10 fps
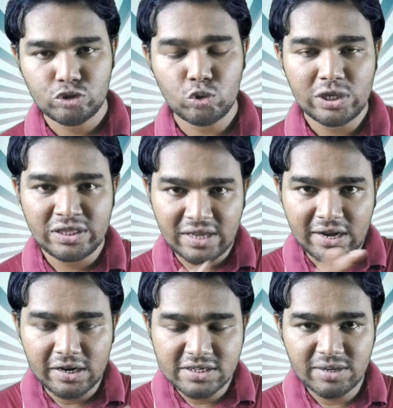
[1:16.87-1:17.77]
ஸோ இந்த
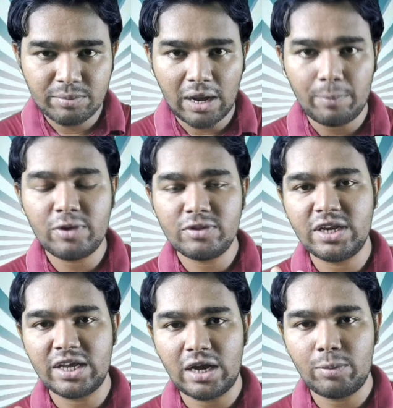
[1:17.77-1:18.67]
கான்செப்டை அப்படியே
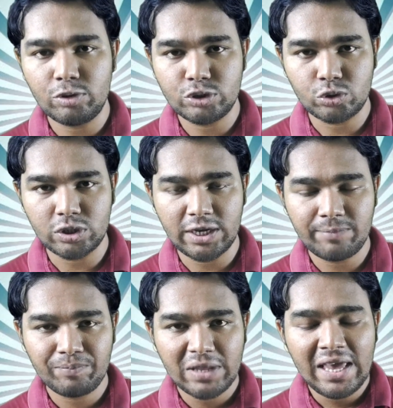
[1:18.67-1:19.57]
வந்து நீங்கள் ஞாபகம் வச்சுக்கோங்க
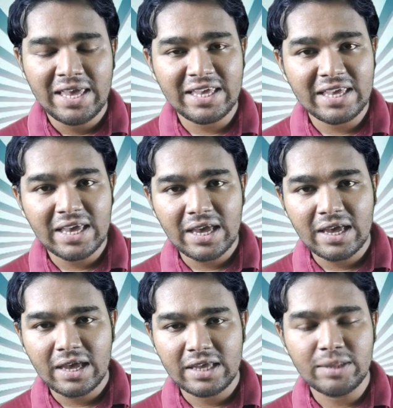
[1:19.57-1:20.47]
இங்கே
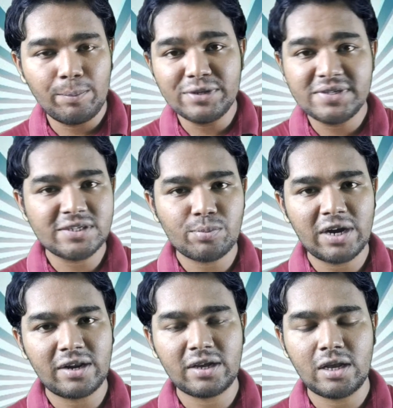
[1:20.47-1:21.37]
இந்த பிஸ்னஸ்
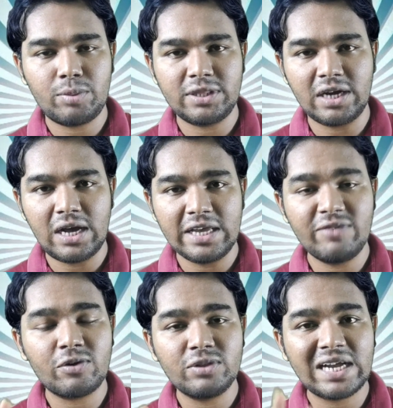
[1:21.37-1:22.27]
மேன் இருக்கார் பார்த்தீங்களா
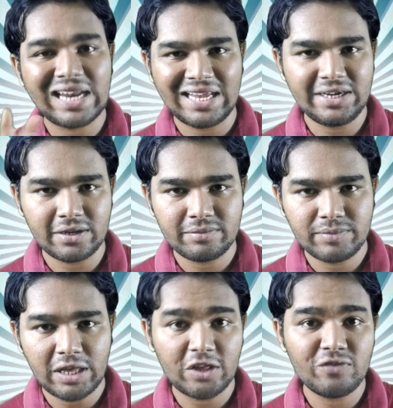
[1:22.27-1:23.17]
இவர் வந்து கிளைண்ட்
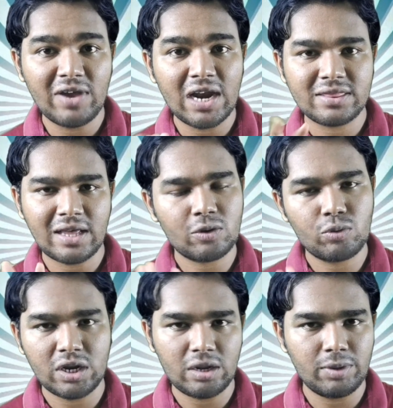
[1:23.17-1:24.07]
அதாவது வேலை
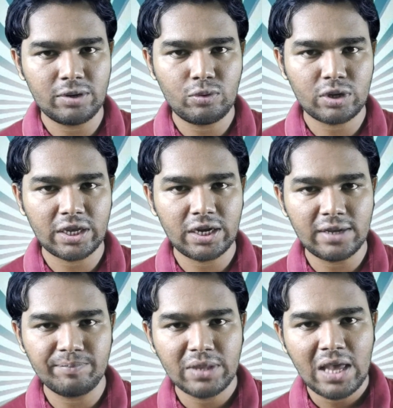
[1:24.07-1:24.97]
தரக்கூடிய நபர்
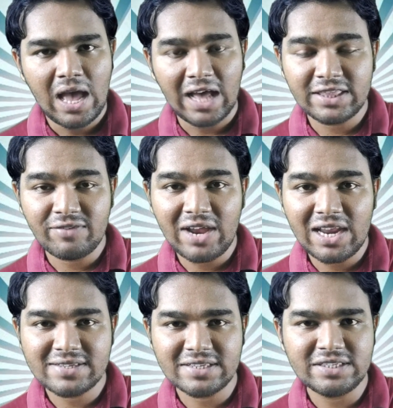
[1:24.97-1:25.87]
ஓகேங்களா அந்த
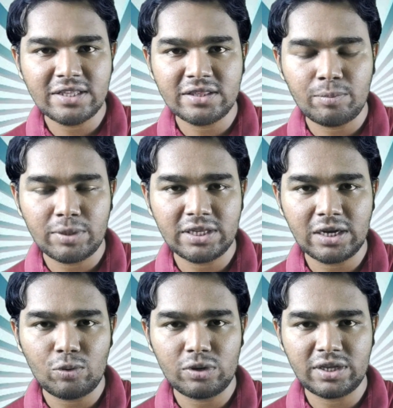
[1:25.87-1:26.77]
வேலையை செஞ்சு தந்தான்
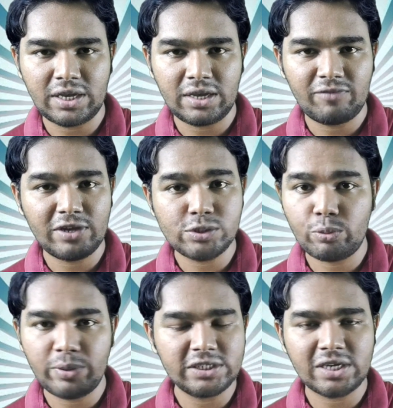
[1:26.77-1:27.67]
பார்த்தீங்களா ஒருத்தன்
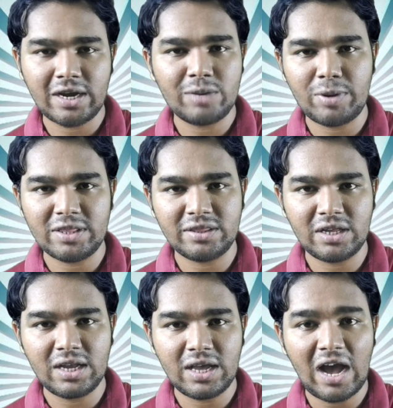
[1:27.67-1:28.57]
ஃபேஸ்புக் பேஜ் க்ரியேட் பண்ணி
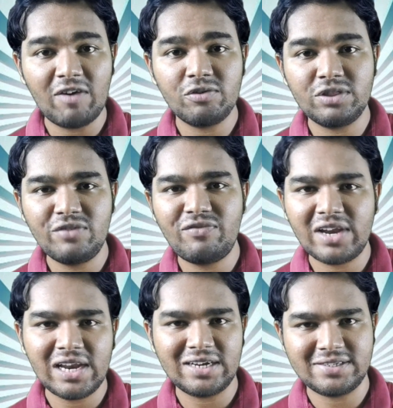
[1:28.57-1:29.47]
தந்தால அவன் வந்து
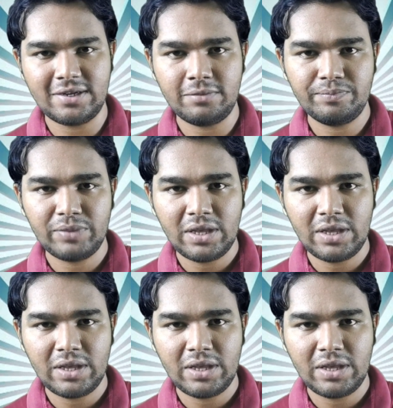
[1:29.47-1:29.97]
ஃப்ரீலான்சர்